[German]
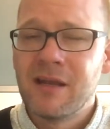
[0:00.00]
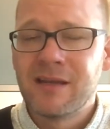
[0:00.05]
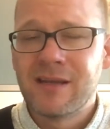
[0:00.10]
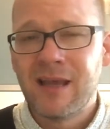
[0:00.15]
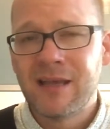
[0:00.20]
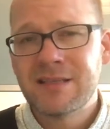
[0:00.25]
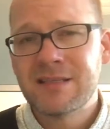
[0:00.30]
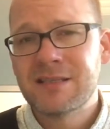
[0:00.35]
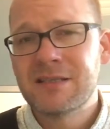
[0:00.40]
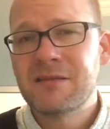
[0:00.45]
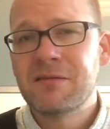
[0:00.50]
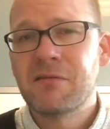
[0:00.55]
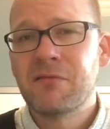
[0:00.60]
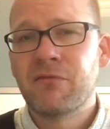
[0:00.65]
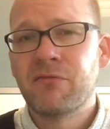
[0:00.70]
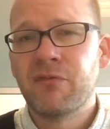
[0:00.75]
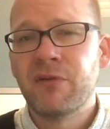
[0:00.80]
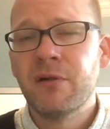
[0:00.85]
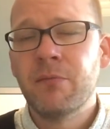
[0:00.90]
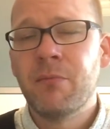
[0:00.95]
das
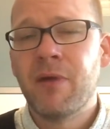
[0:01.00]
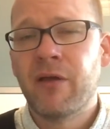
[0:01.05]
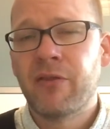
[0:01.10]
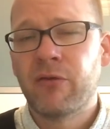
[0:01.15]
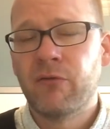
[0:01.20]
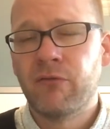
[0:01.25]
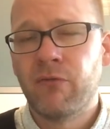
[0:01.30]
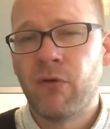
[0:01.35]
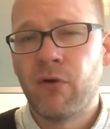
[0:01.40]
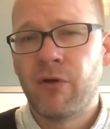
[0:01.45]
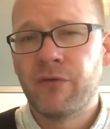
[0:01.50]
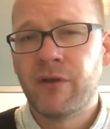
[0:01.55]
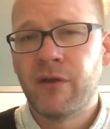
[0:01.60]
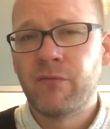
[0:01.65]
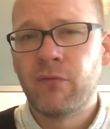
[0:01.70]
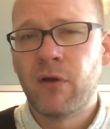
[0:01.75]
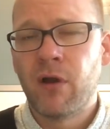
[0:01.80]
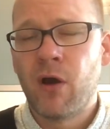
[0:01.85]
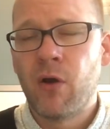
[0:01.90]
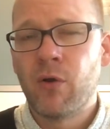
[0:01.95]
will Matthew Vaughn
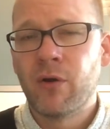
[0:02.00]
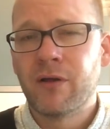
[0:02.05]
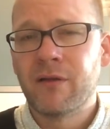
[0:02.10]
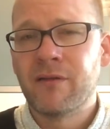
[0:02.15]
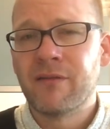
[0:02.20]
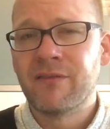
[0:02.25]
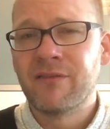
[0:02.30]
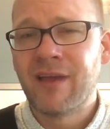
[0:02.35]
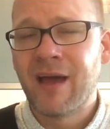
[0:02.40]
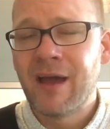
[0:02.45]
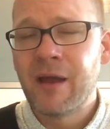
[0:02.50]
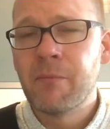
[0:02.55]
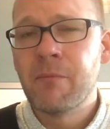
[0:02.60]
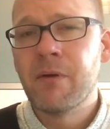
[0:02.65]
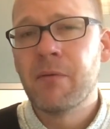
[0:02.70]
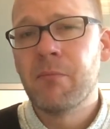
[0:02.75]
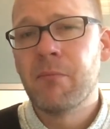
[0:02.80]
dann wohl auch in seinem